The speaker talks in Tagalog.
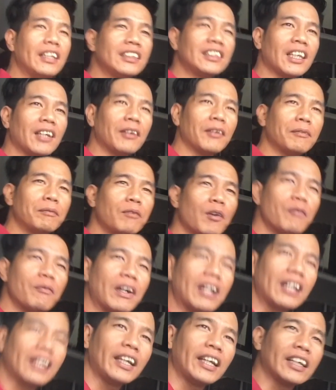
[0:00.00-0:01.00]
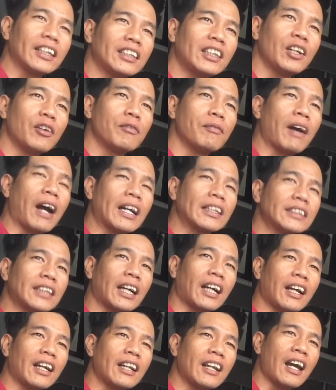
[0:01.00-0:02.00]
di siya bumalik, di
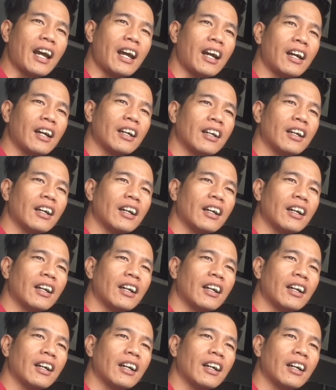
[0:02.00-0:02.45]
umasa ka lang.